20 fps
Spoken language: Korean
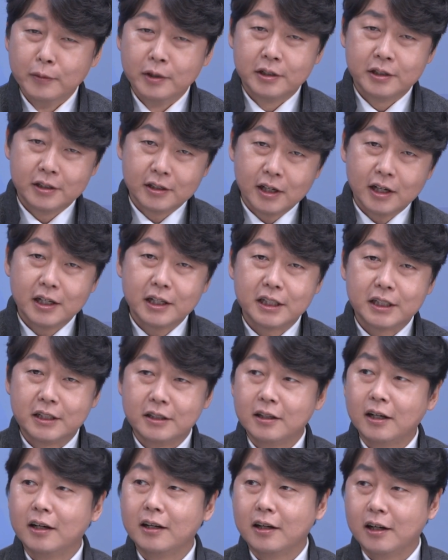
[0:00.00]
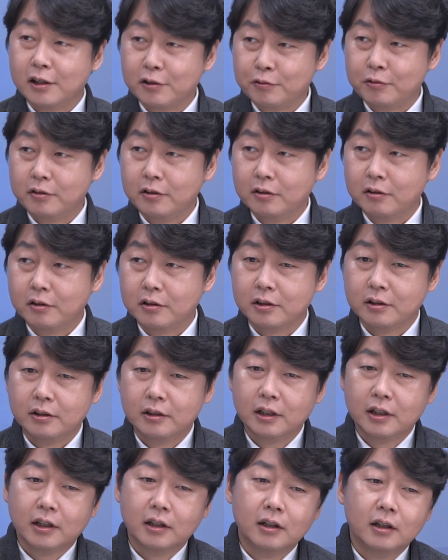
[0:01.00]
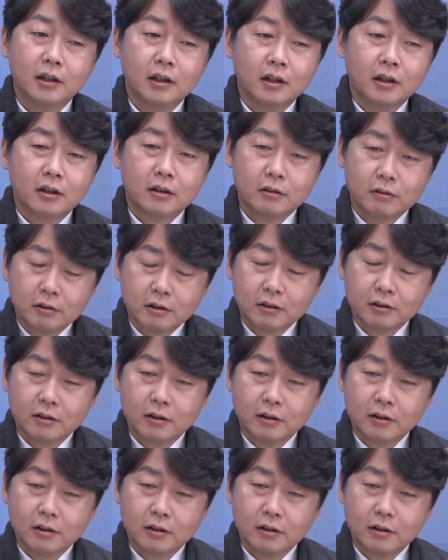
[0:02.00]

시간이 지나야 알 수 있는 것인데 그러기